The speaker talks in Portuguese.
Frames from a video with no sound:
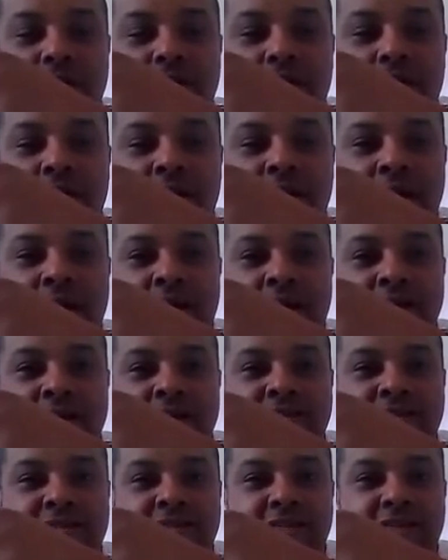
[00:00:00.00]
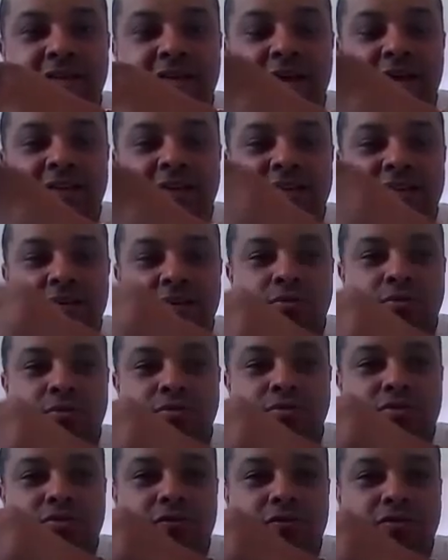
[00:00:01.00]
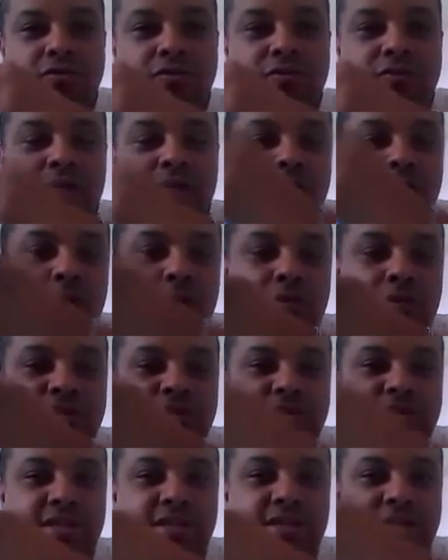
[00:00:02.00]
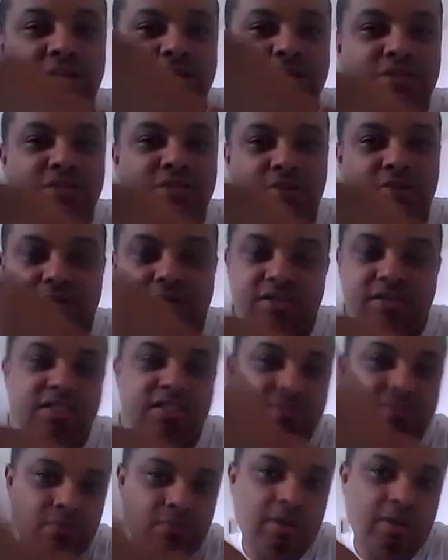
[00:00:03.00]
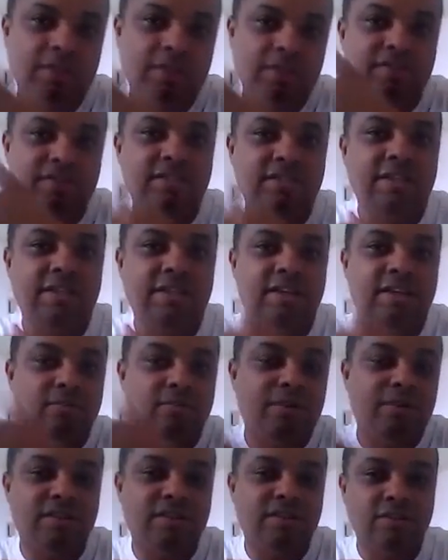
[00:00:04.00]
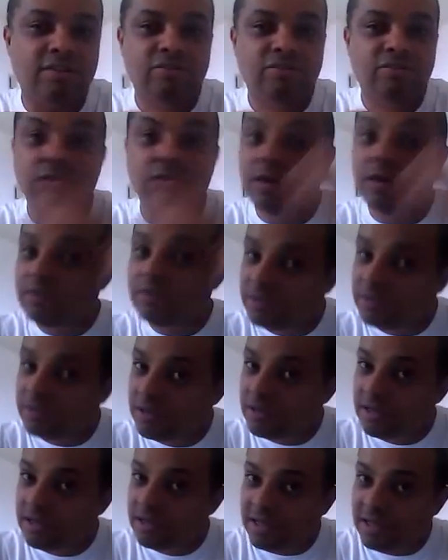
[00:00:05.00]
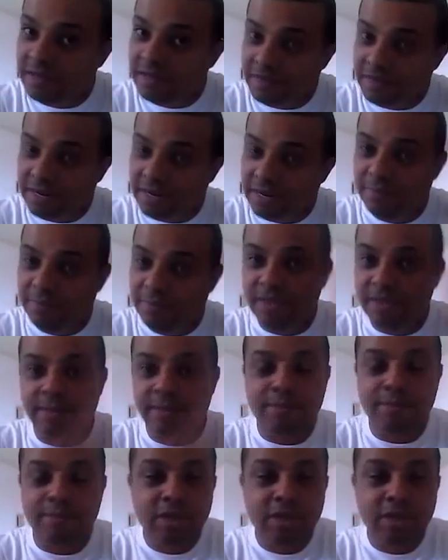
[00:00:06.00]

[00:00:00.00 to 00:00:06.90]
É, se esse anúncio tiver alguma coisa interessante para vocês, podem visitar, são parceiros nossos, tá? vale a pena.